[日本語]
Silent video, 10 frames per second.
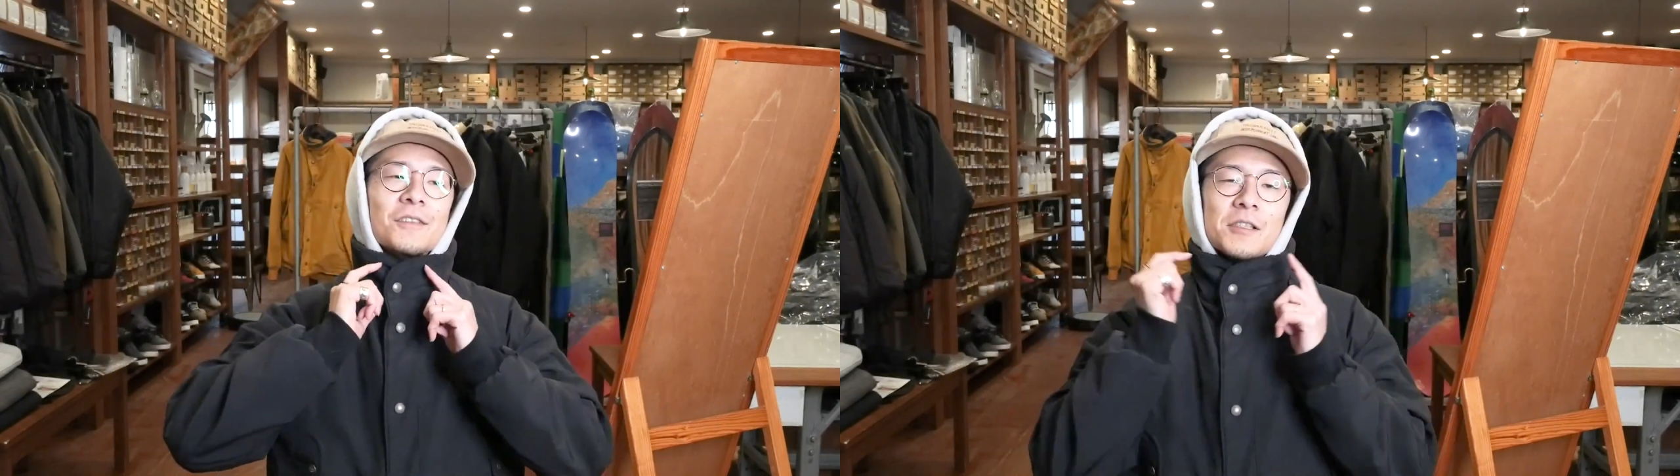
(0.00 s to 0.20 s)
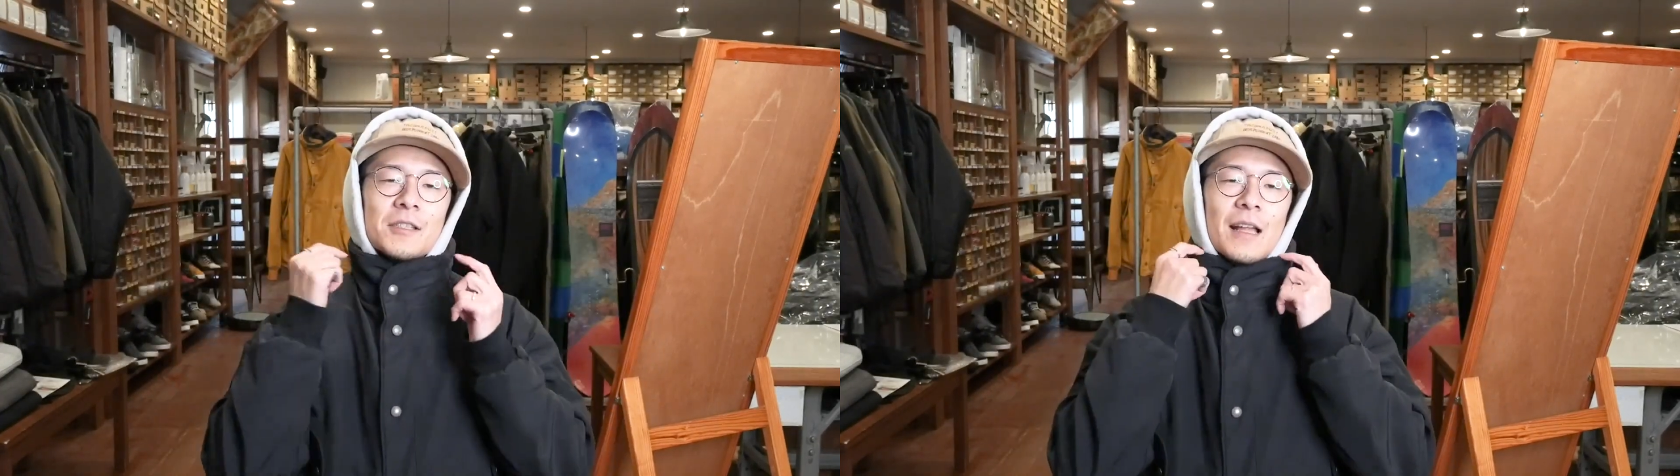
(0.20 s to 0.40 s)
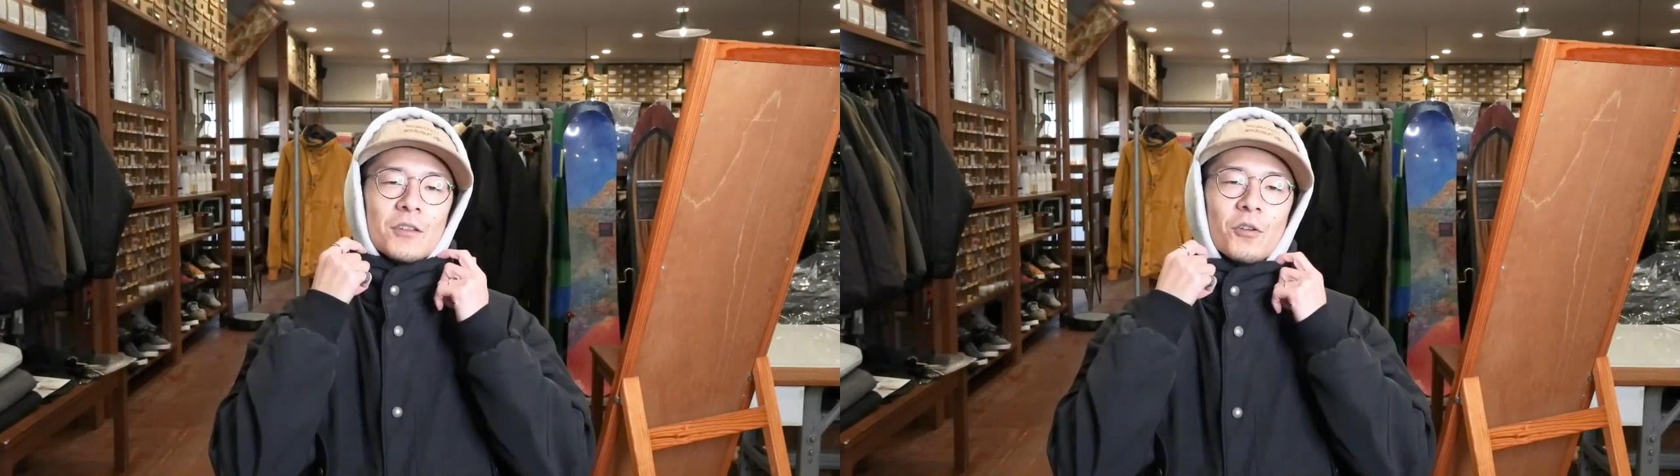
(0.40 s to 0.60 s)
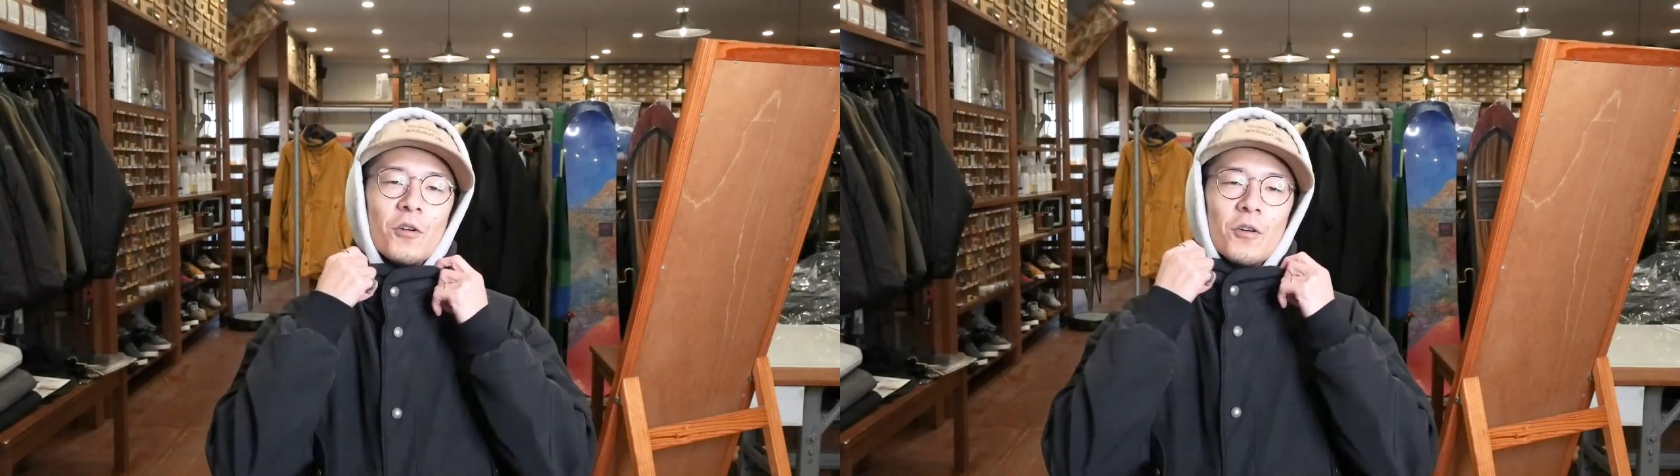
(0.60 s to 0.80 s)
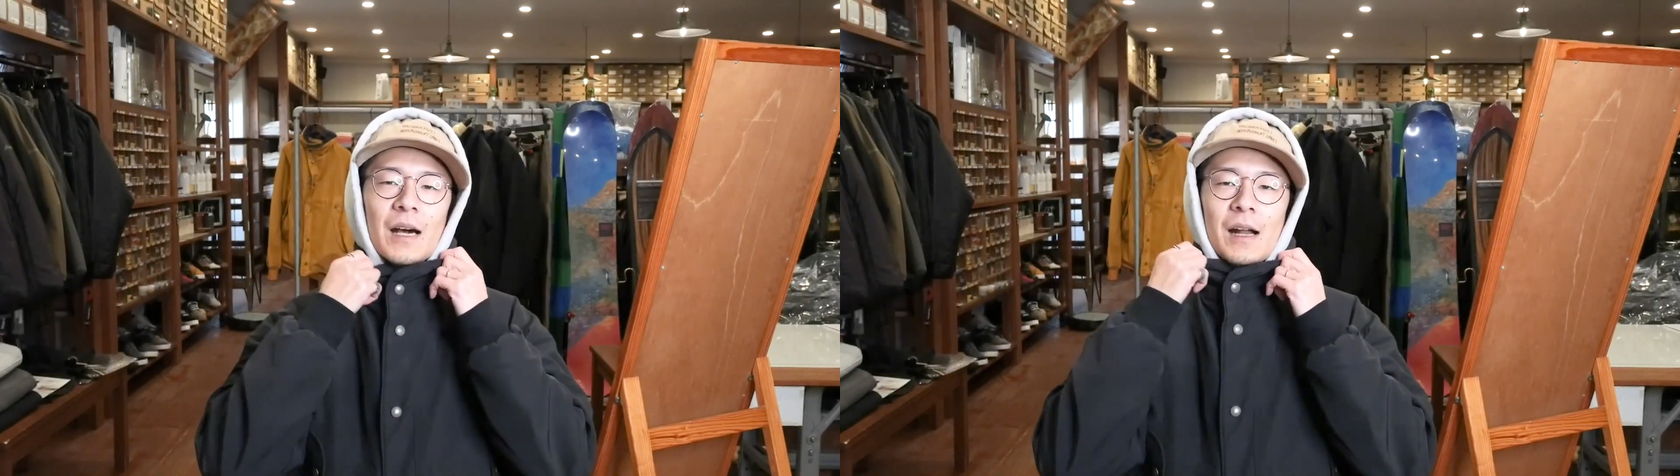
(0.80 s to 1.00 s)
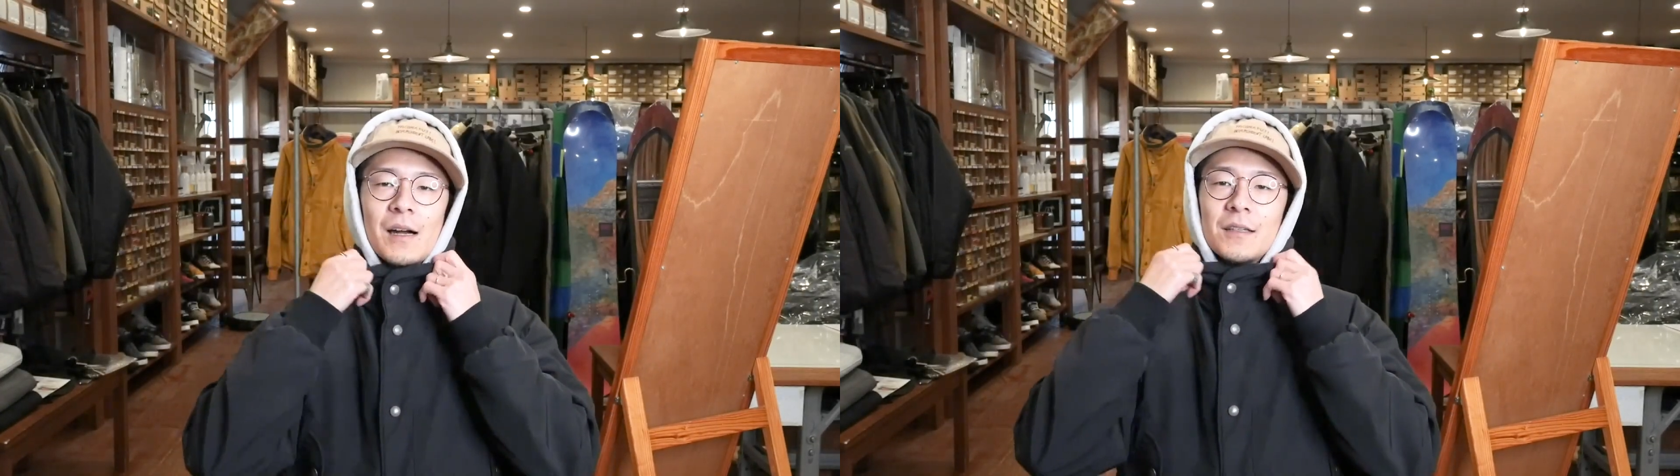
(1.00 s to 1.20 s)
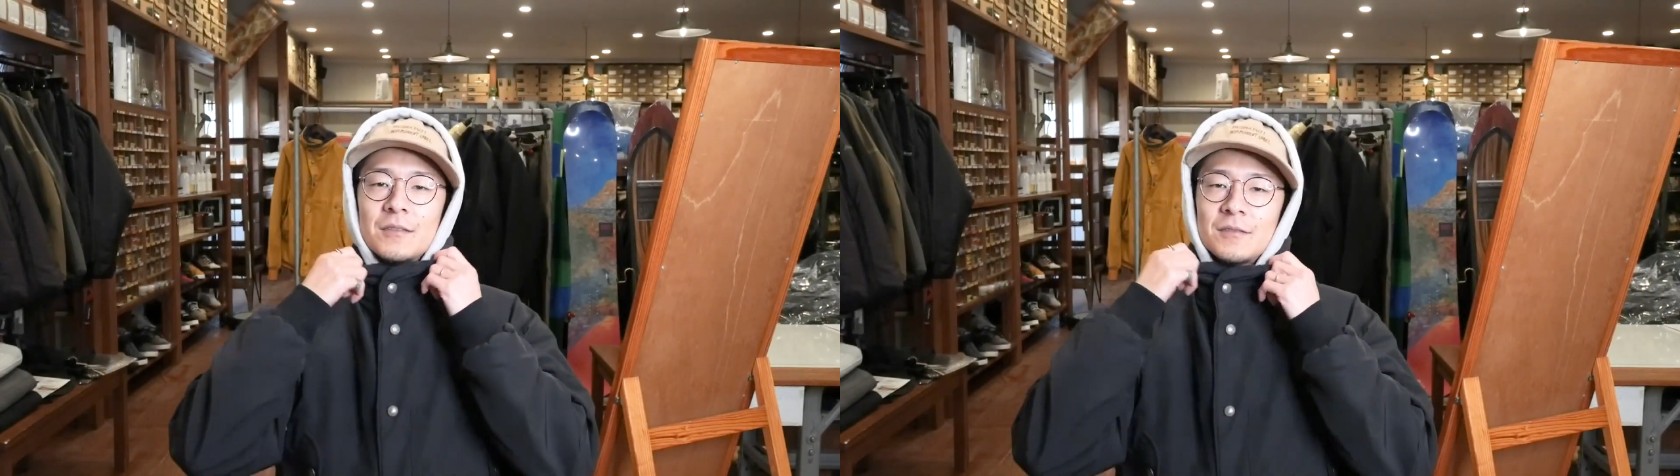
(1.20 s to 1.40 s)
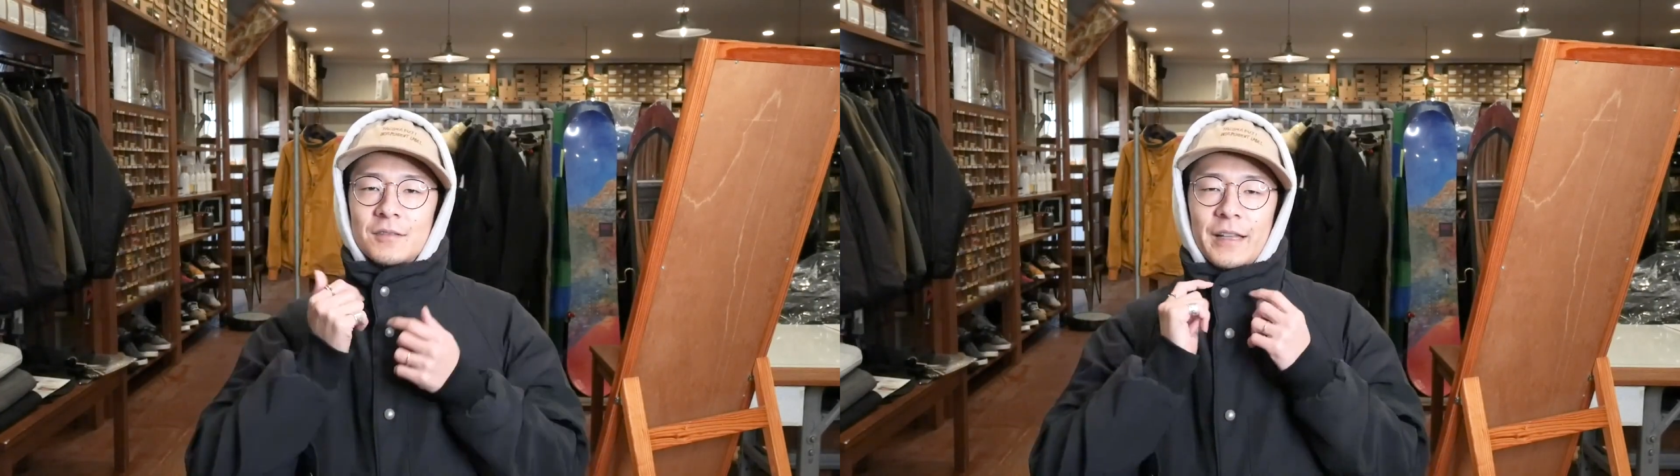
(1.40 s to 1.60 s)
スタンドから
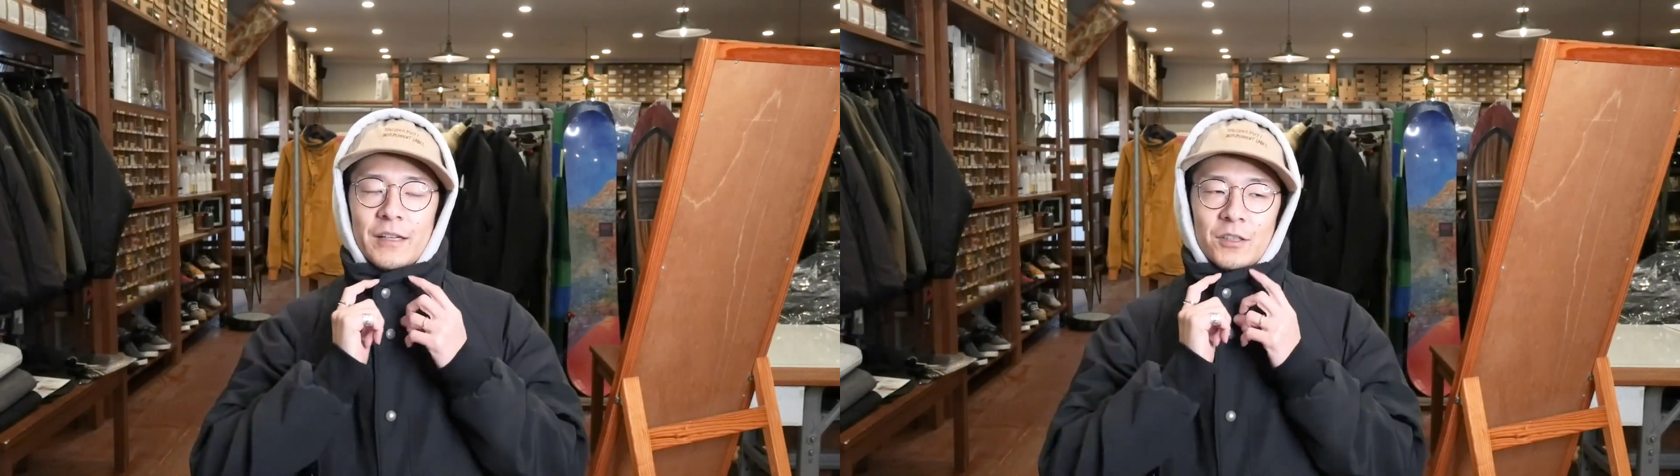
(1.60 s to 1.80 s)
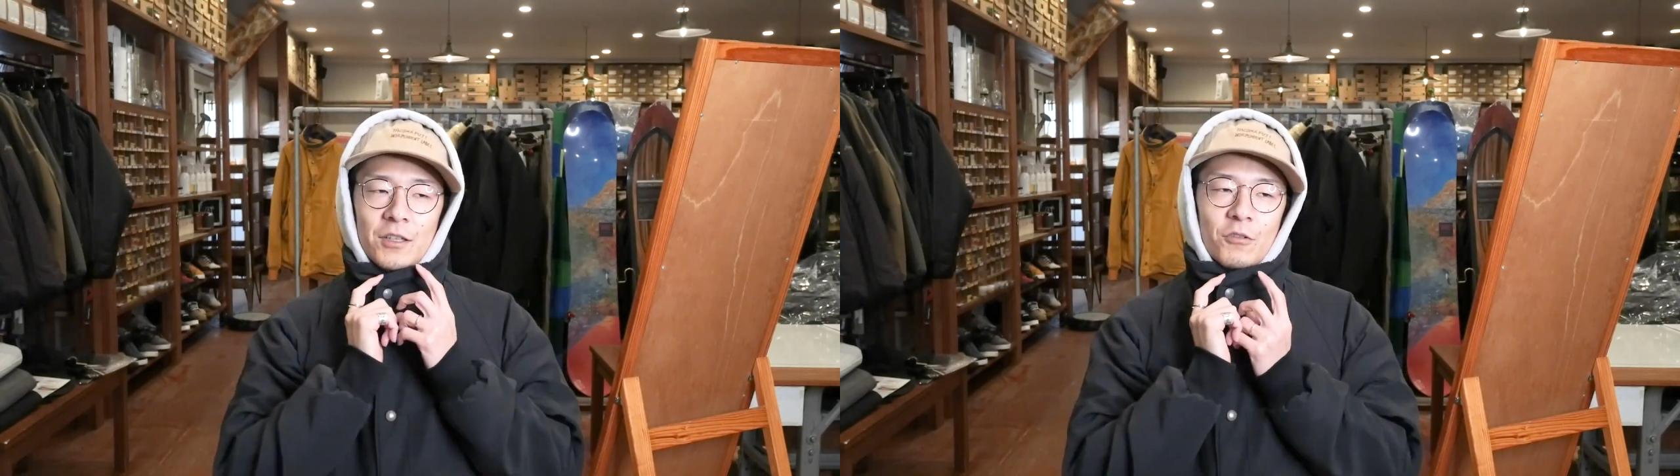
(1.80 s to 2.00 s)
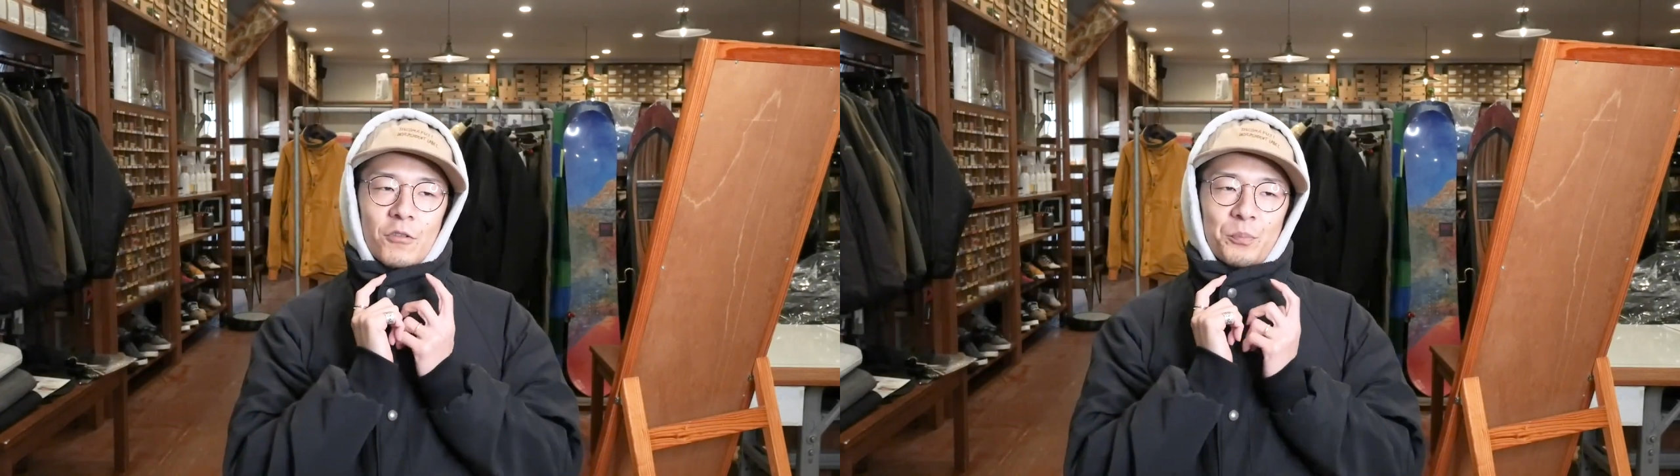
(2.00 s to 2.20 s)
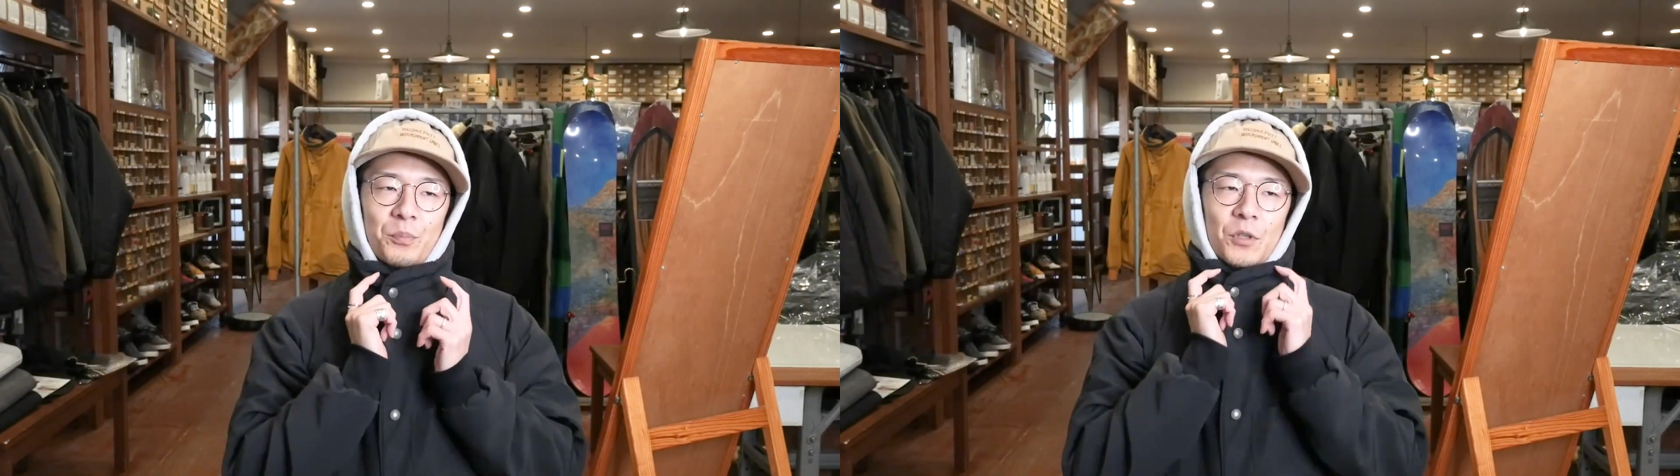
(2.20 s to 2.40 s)
ネックがこう